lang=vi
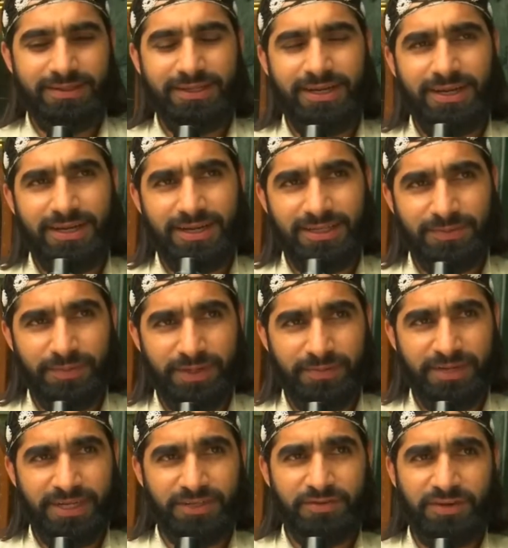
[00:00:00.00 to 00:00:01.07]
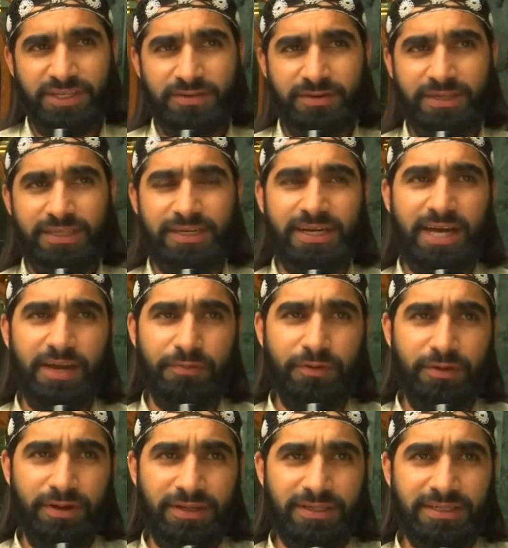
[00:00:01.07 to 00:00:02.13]
cộng bị cấm nhằm ngăn
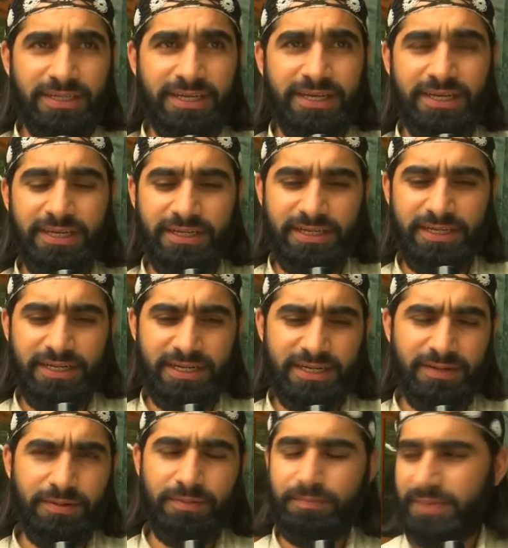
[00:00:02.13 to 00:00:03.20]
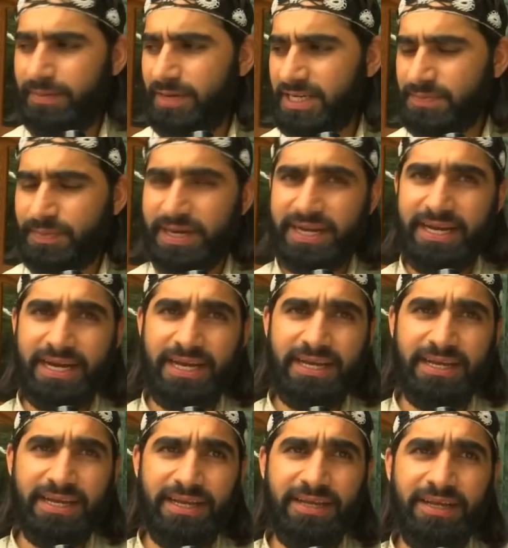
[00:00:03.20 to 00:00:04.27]
chặn biểu tình. Để đáp
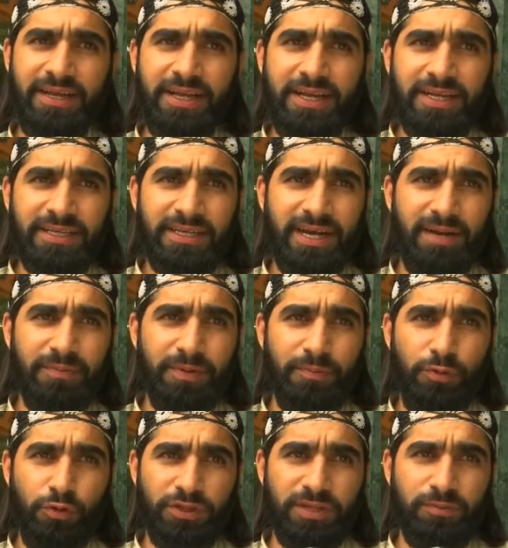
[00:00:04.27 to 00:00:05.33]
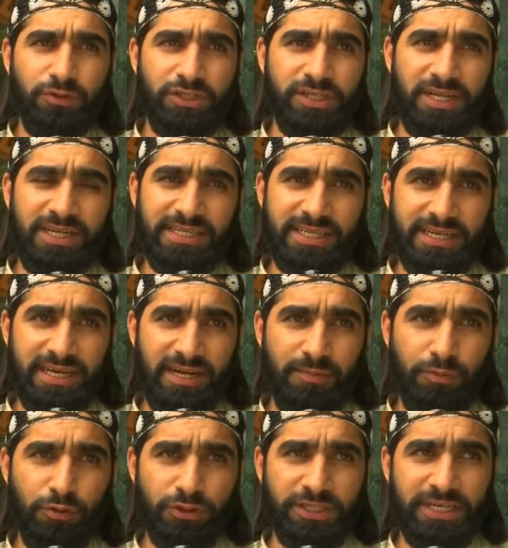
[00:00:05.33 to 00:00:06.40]
trả vào hôm 8 tháng 8,
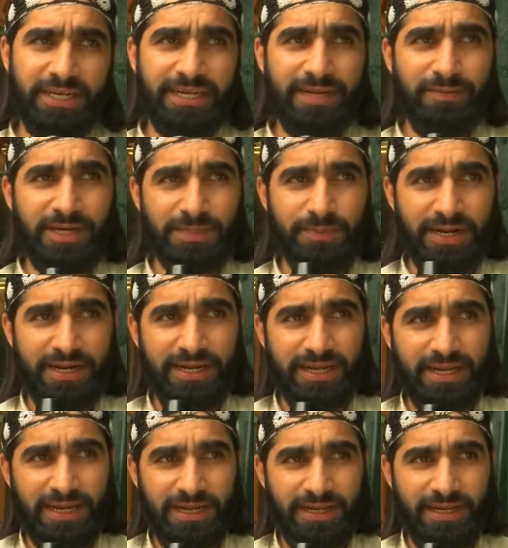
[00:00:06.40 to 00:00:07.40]
Bangladesh cũng ra quyết định